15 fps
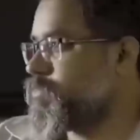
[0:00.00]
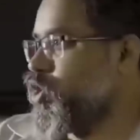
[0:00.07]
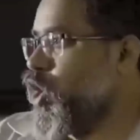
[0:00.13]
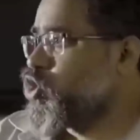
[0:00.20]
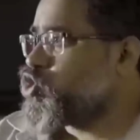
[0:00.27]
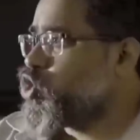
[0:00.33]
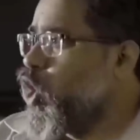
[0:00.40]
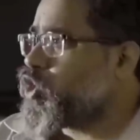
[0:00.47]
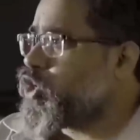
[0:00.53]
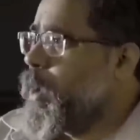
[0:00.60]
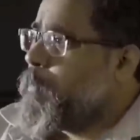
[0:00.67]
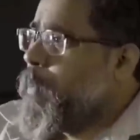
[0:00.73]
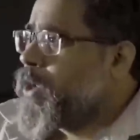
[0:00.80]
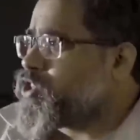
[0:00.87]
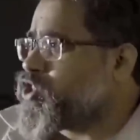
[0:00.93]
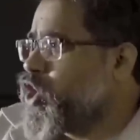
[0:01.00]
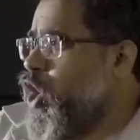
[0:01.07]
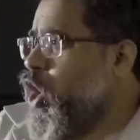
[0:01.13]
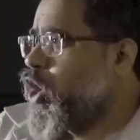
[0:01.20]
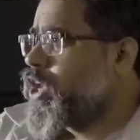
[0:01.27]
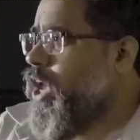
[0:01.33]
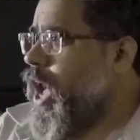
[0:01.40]
छोटी
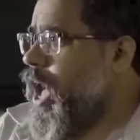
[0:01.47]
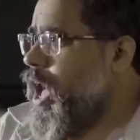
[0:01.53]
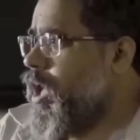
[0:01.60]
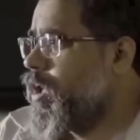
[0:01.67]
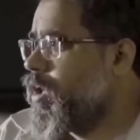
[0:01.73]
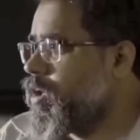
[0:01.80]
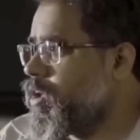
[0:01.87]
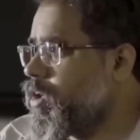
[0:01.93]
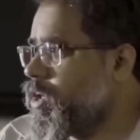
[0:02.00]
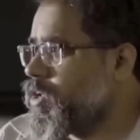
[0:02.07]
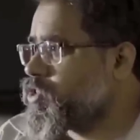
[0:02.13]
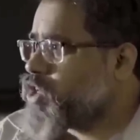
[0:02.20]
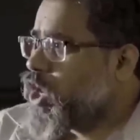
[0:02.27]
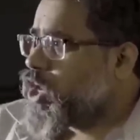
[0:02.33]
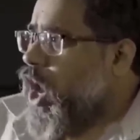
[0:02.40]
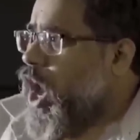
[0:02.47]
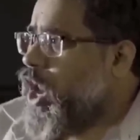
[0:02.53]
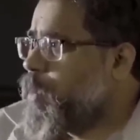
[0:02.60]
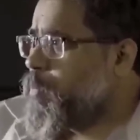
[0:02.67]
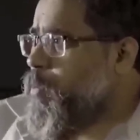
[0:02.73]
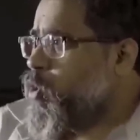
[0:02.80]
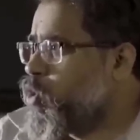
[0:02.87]
बच्ची हो क्या
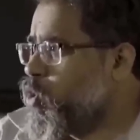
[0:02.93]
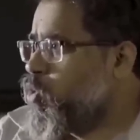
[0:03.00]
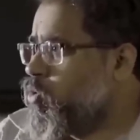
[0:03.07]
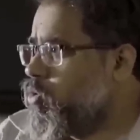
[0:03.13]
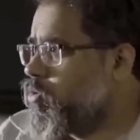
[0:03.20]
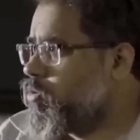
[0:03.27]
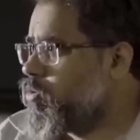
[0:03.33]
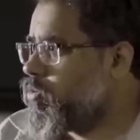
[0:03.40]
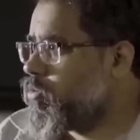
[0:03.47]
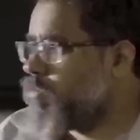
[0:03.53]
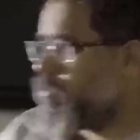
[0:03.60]
सरकारी प्यून हूँ